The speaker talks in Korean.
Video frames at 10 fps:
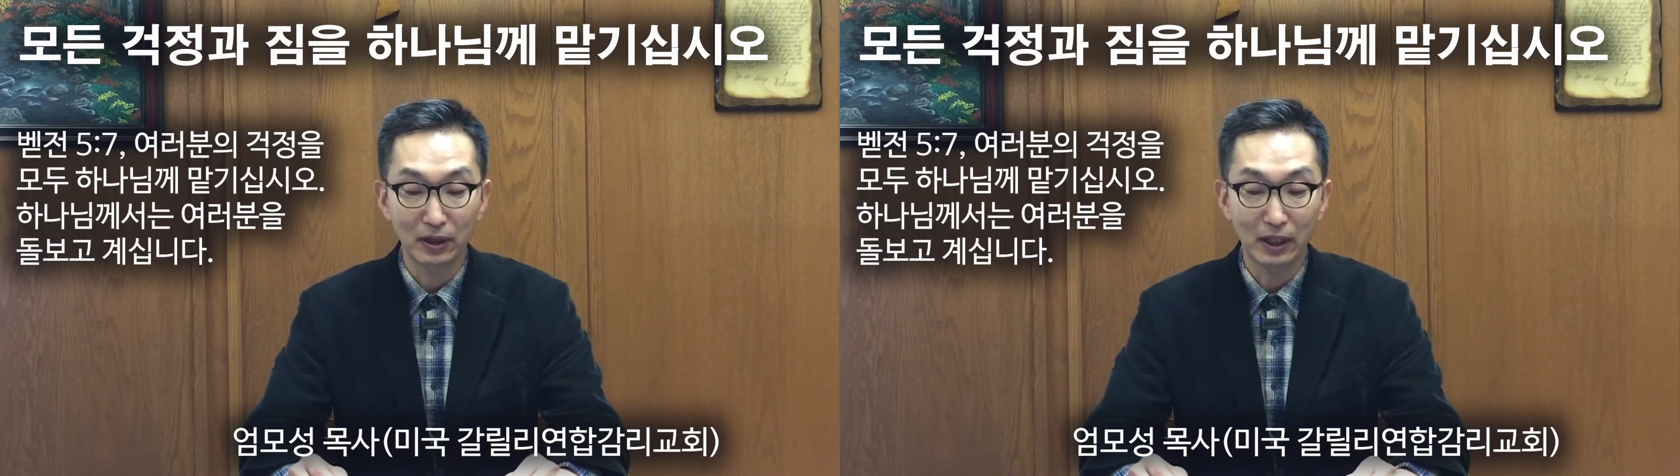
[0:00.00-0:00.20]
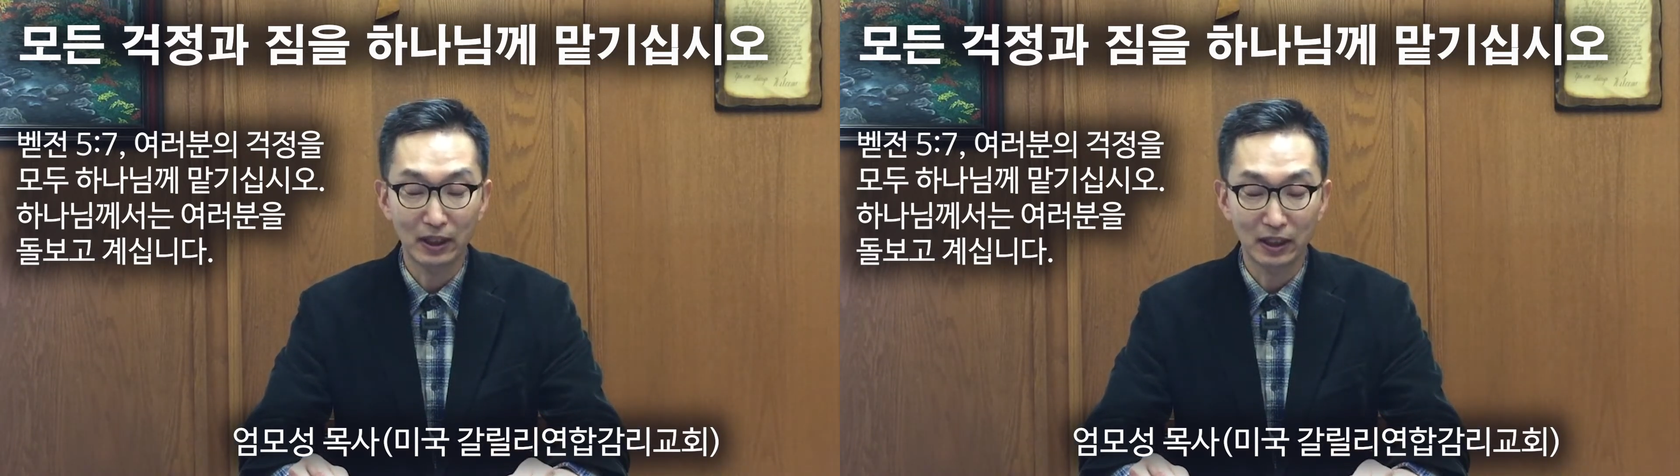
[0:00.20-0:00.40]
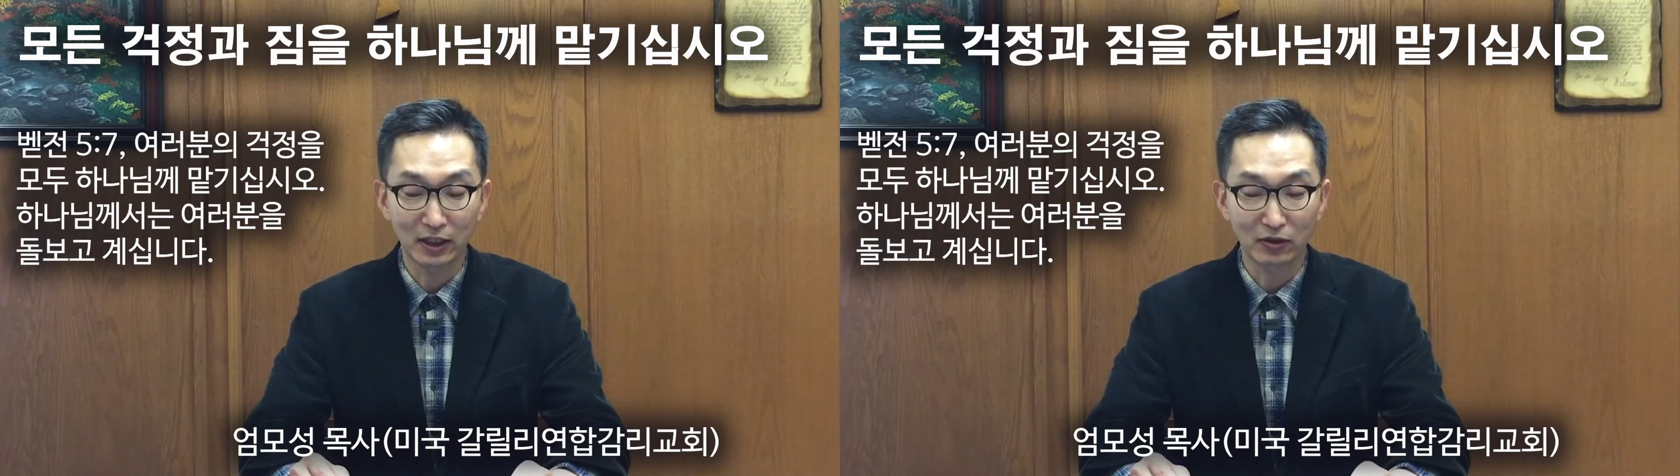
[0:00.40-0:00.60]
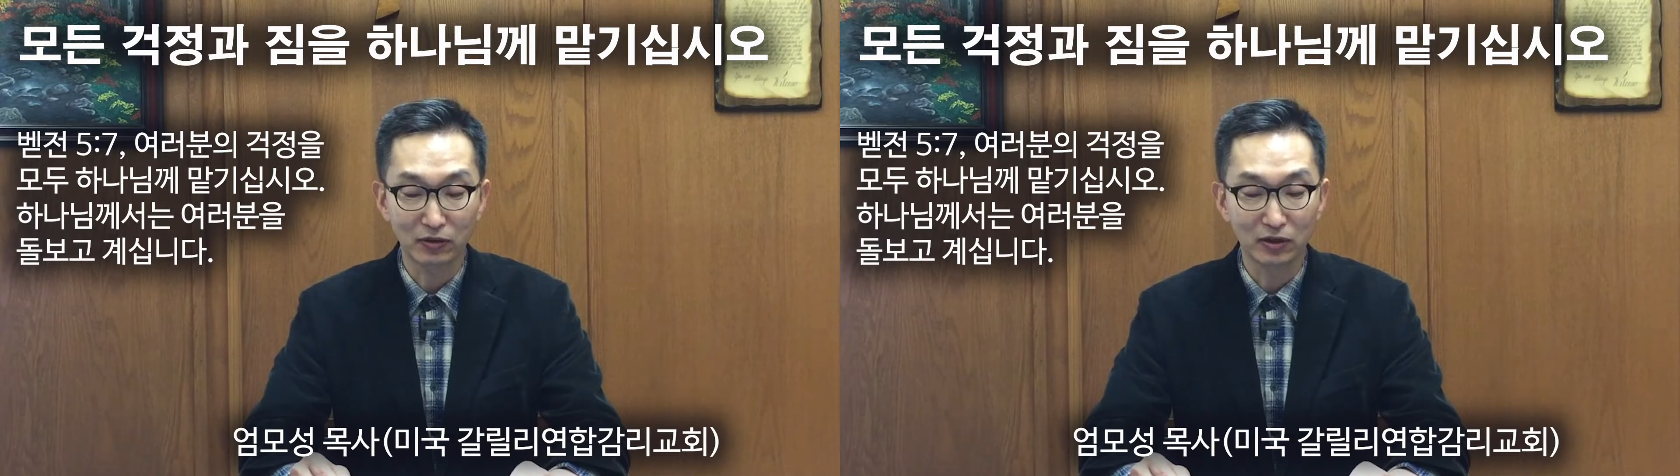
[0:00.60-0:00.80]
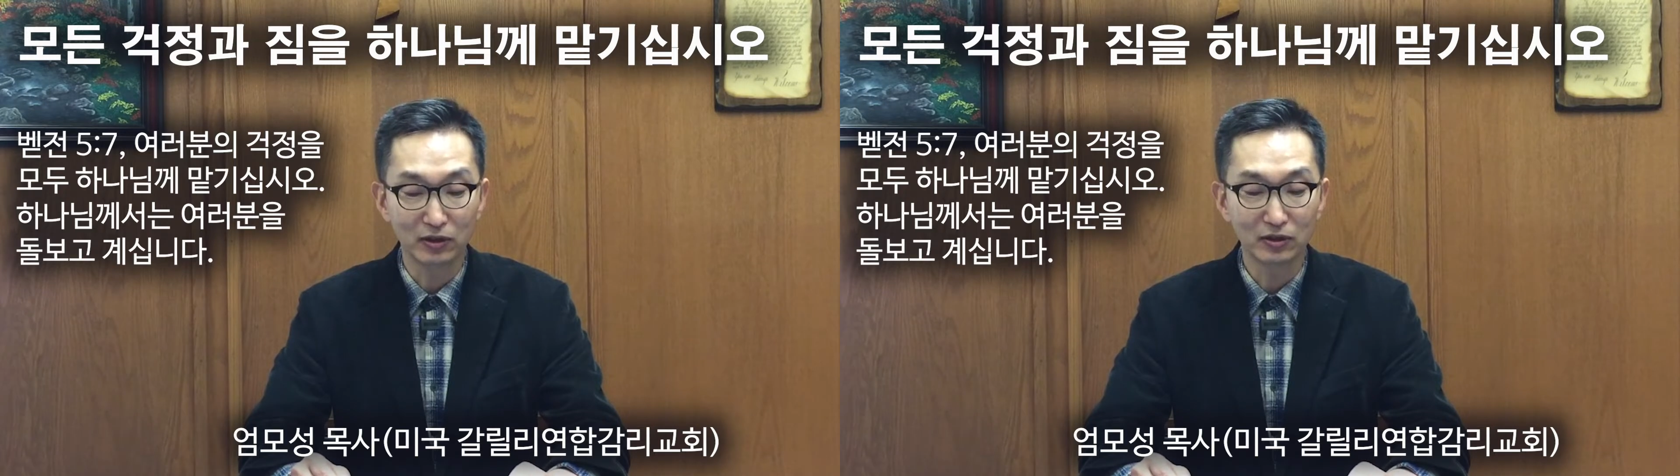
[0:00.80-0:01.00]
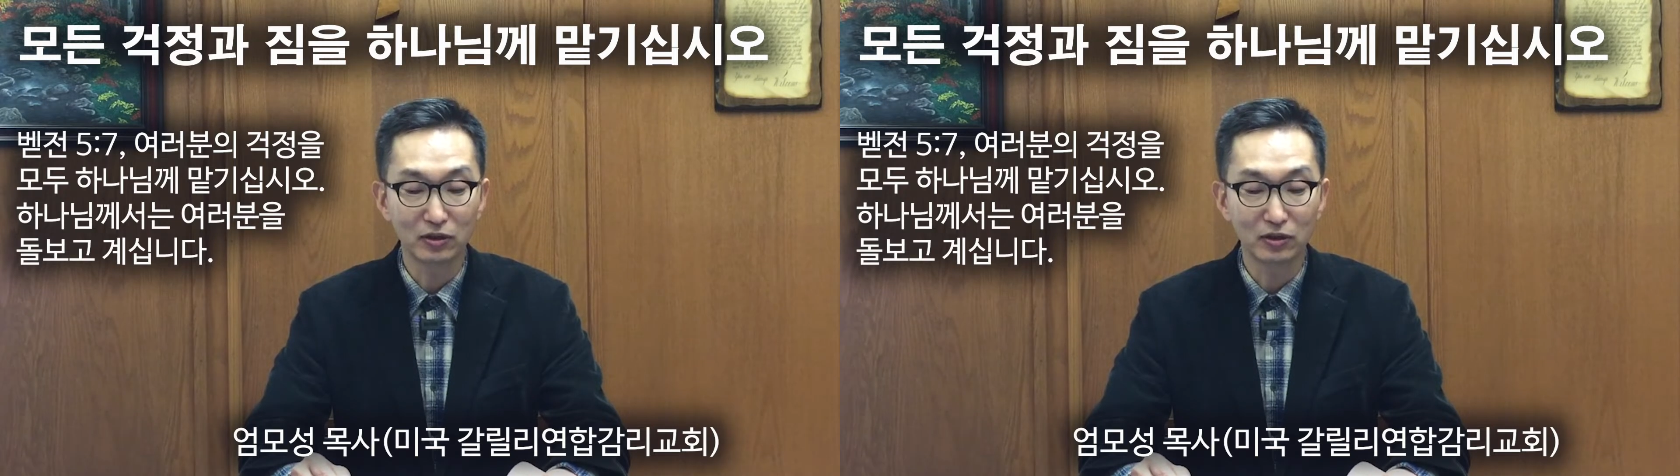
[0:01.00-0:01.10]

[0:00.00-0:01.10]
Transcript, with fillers: 하나님께서는